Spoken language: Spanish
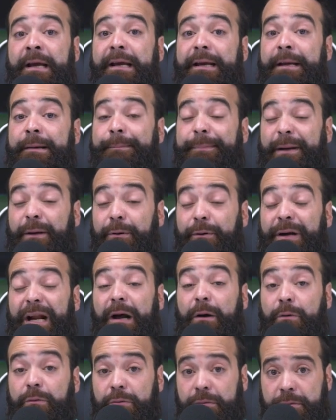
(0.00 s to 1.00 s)
y peor
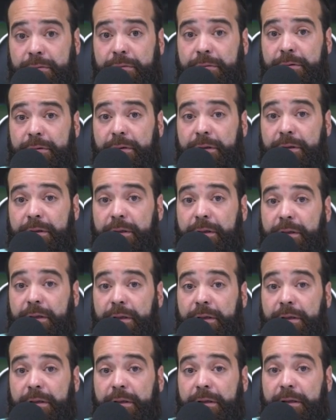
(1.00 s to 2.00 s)
aún,
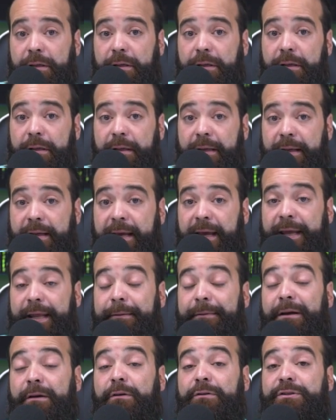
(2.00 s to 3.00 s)
que
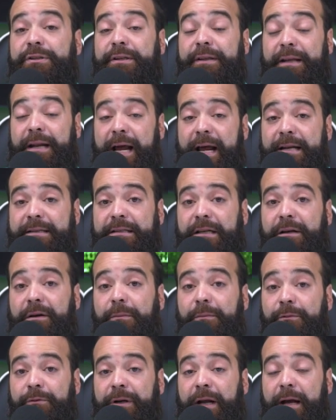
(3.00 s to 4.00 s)
debe considerarse
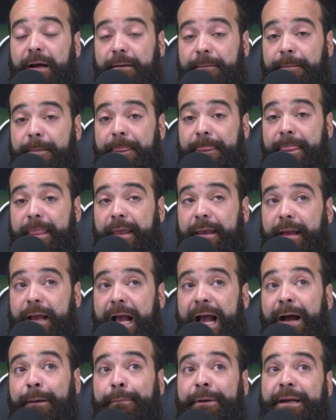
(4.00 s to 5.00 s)
como una
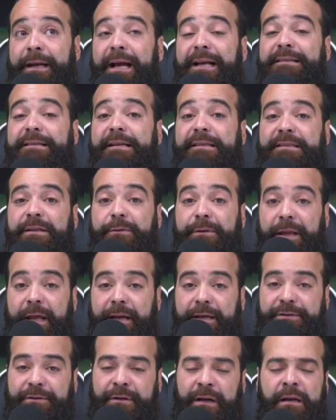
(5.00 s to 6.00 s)
amenaza a la seguridad
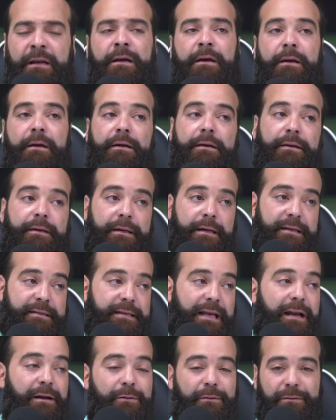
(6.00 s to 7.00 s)
nacional, que es
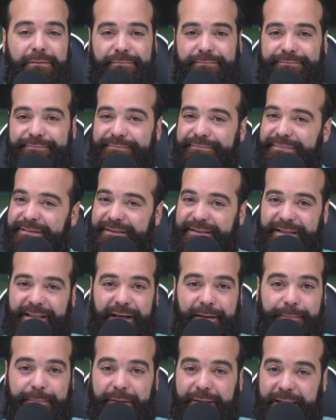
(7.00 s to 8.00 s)
algo
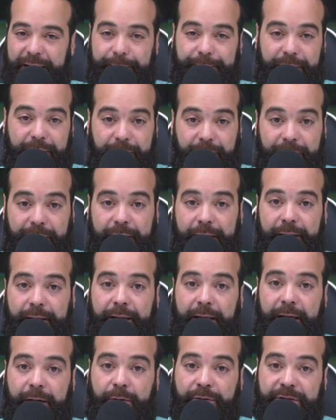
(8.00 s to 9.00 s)
siempre típico del
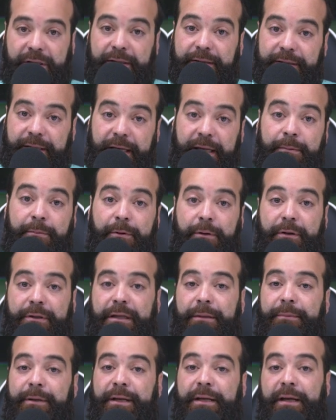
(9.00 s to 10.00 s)
egocentrismo
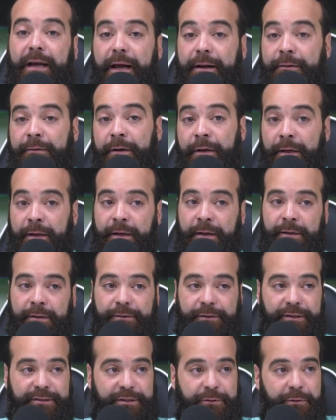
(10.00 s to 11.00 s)
norteamericano,
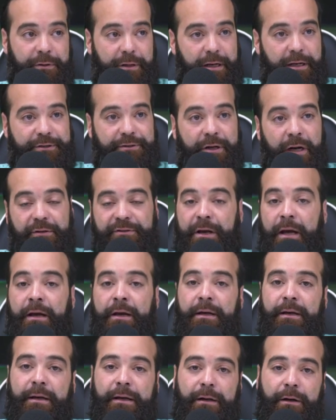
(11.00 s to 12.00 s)
de seguridad nacional. O sea,
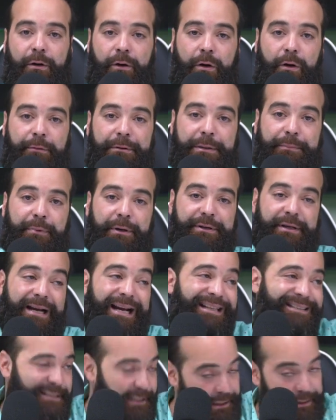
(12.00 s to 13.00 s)
los ovnis pueden
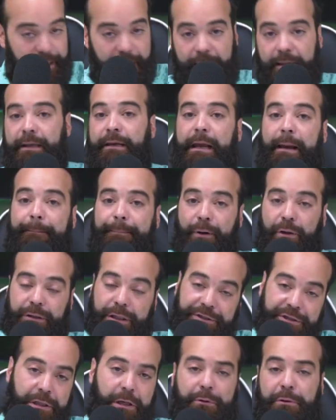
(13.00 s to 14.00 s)
llegar a China y que explote China, no